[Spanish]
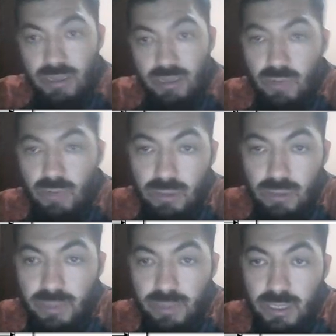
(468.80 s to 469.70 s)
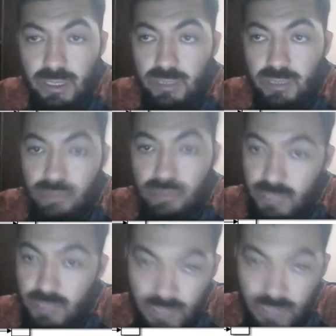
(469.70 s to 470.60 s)
4 que me da
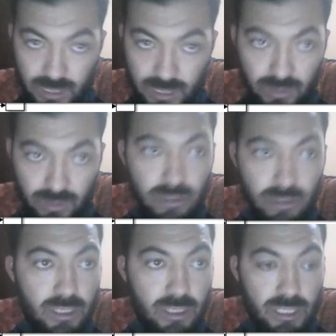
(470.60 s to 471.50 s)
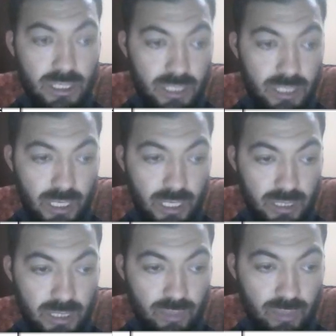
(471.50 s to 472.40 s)
13.75. Si
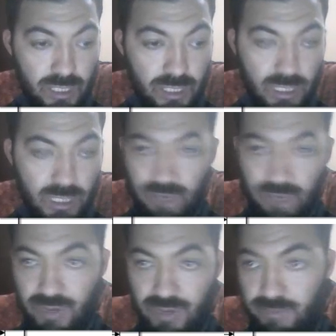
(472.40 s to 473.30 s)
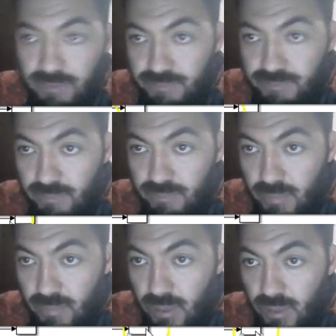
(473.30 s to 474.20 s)
realizamos esta gráfica,
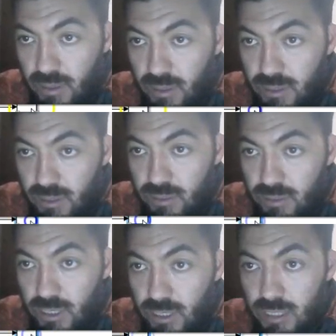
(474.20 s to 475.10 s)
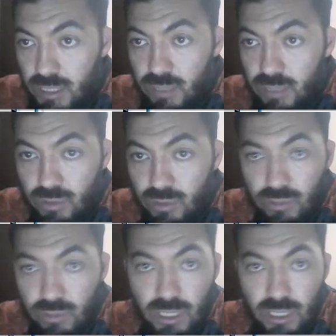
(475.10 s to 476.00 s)
¿listo? Si realizamos como
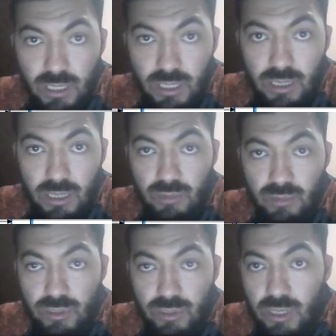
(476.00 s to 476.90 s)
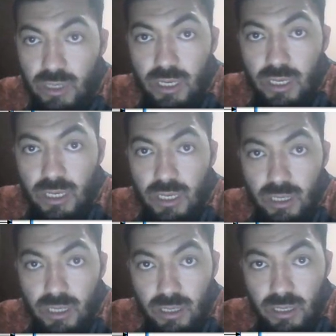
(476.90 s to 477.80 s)
tal y le damos
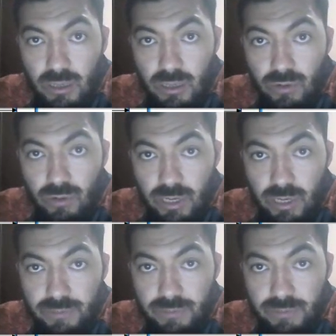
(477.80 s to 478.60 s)
eh, correr,